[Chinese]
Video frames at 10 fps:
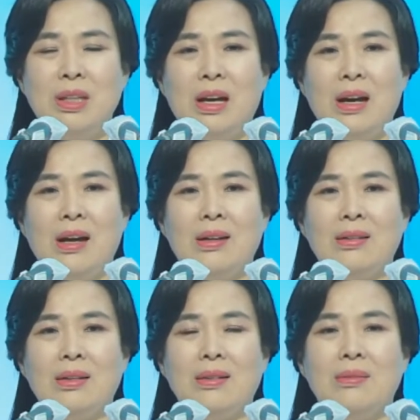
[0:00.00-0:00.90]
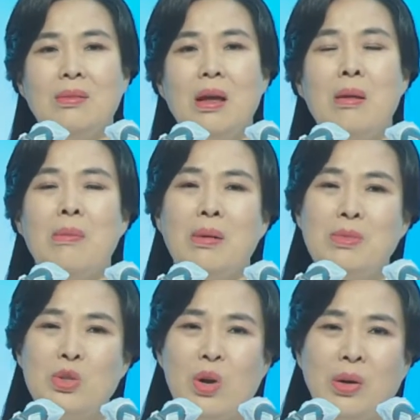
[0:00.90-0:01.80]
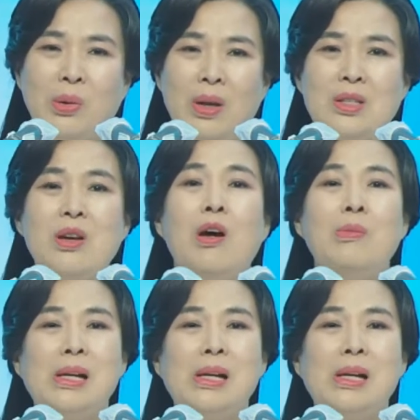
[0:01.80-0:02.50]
他们的退休致辞特别感动，